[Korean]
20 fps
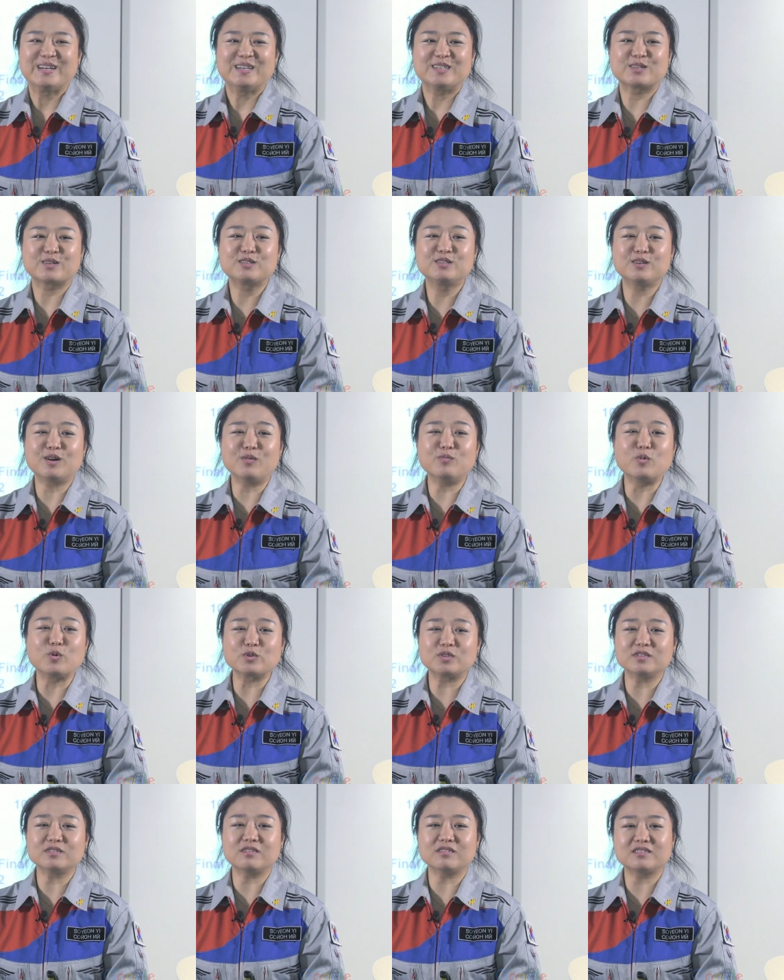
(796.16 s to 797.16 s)
그래서 그런
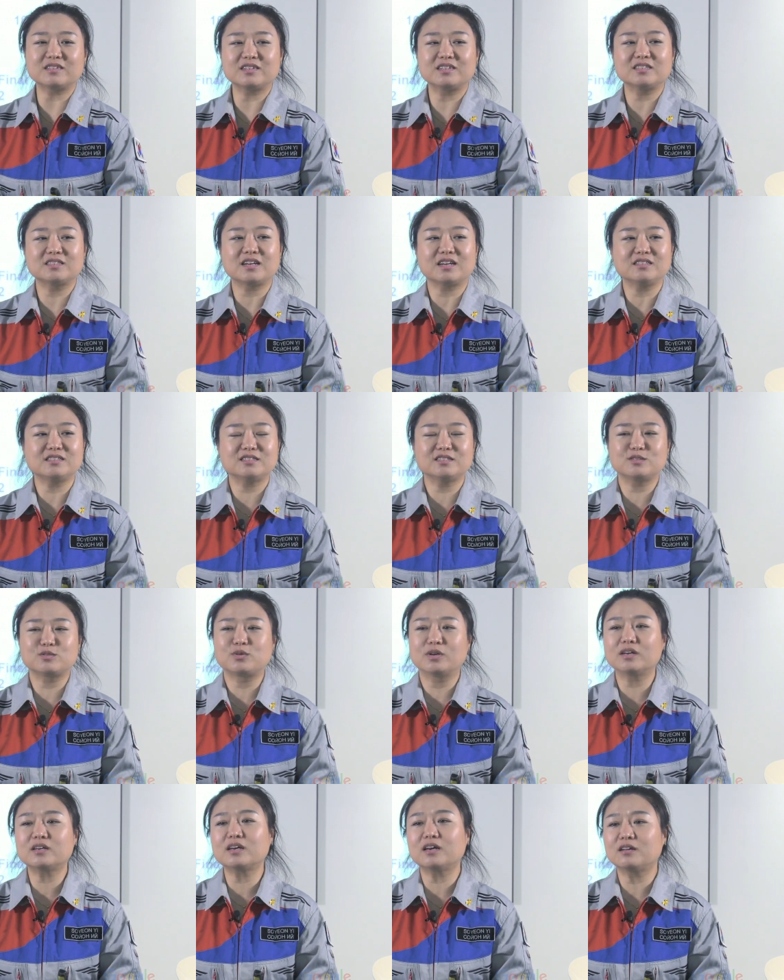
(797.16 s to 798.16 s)
모든 것들이 사실
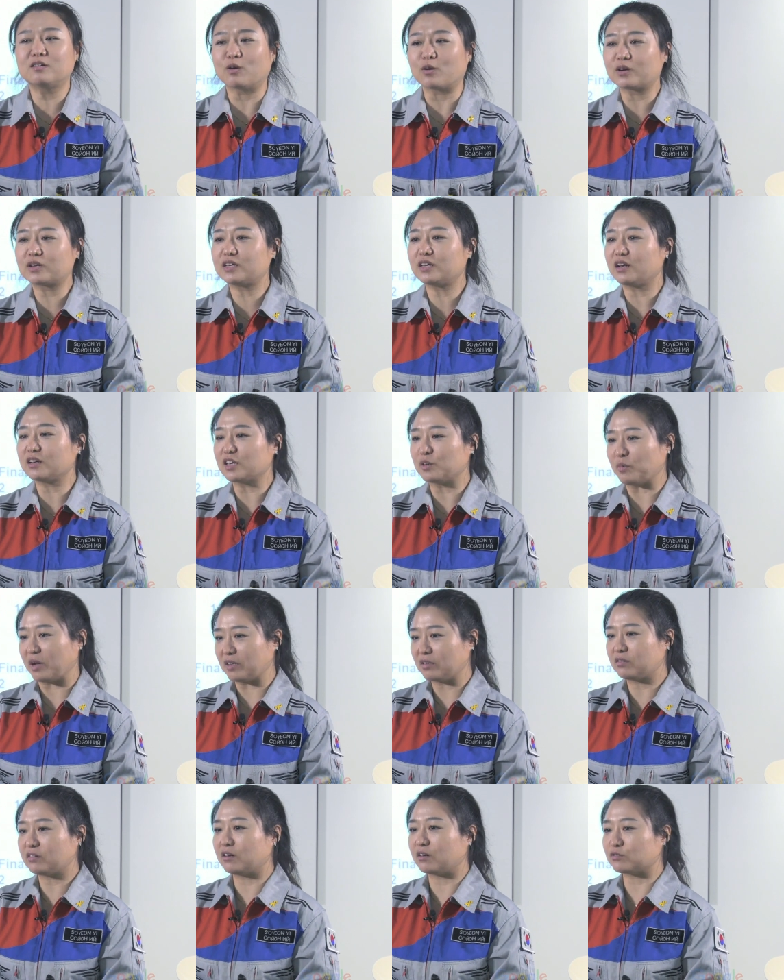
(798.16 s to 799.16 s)
되게 럭키한 게
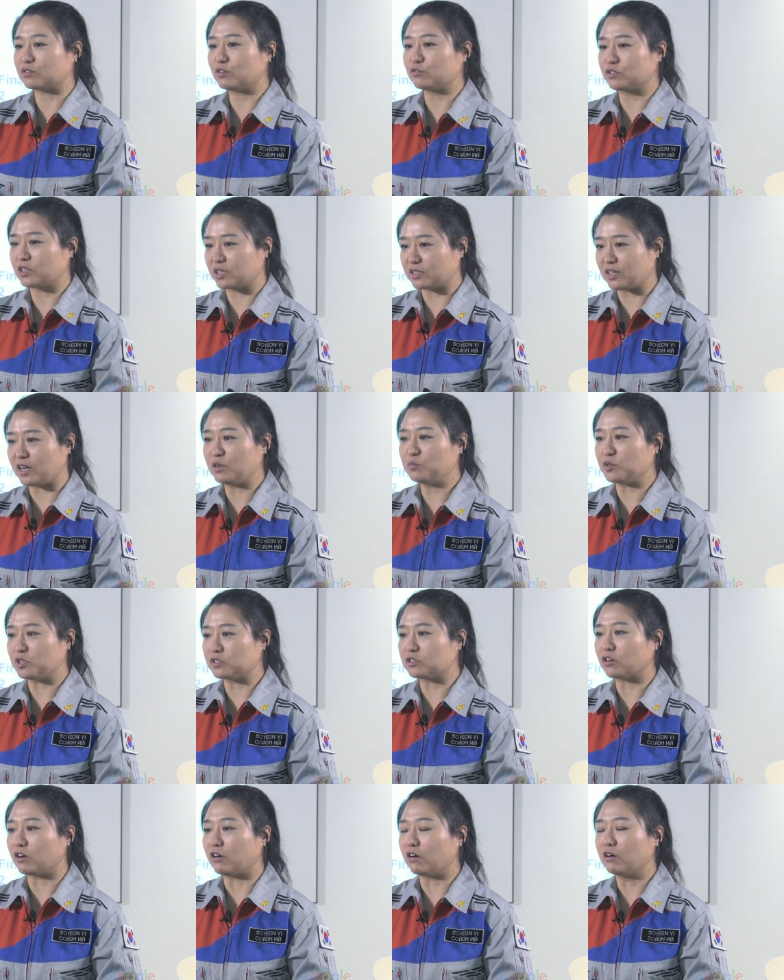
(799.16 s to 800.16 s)
많더라고요. 우리가
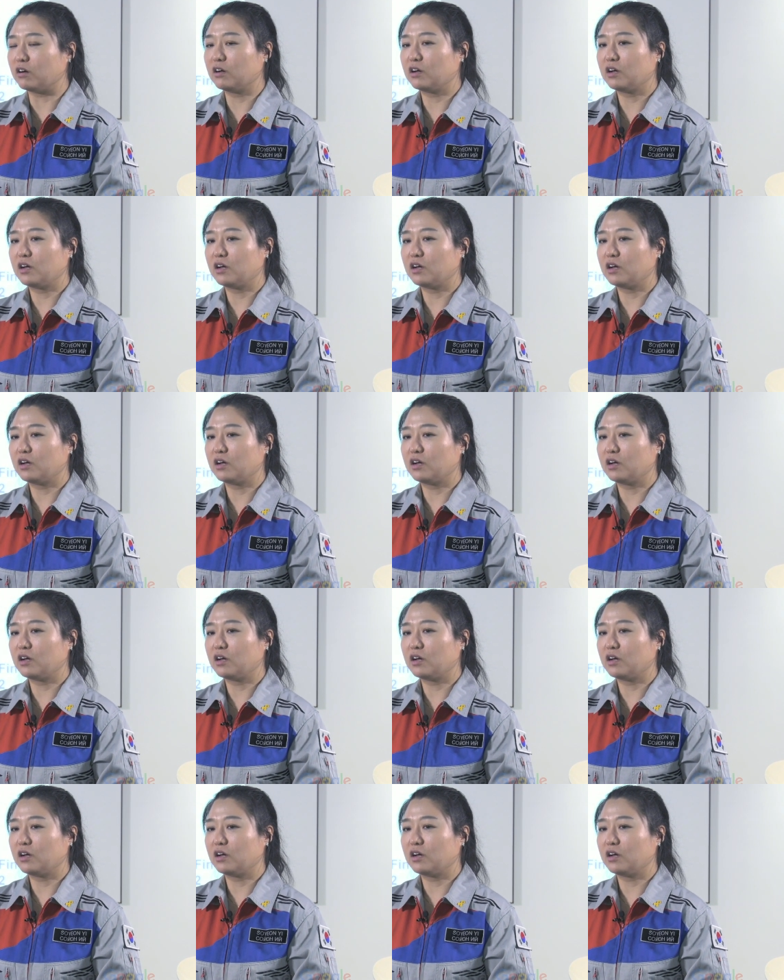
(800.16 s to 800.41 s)
살면서.